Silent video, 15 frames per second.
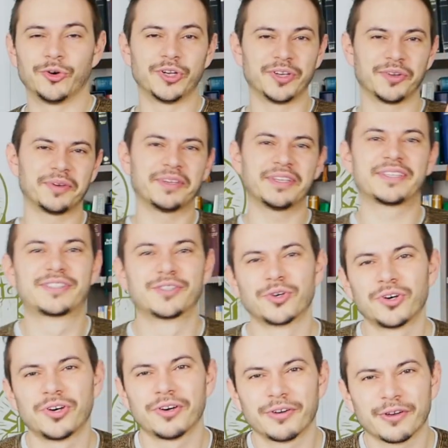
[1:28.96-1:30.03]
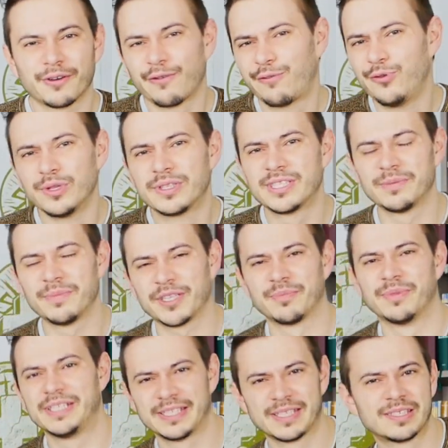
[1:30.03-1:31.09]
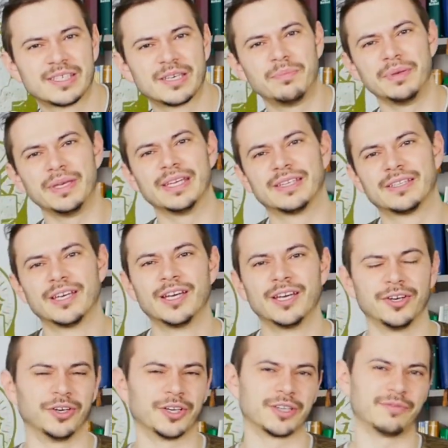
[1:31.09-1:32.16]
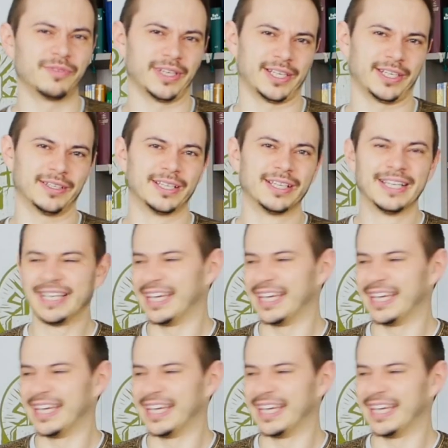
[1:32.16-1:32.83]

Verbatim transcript: Und so fühlt sich manchmal dieses Gebet irgendwie an.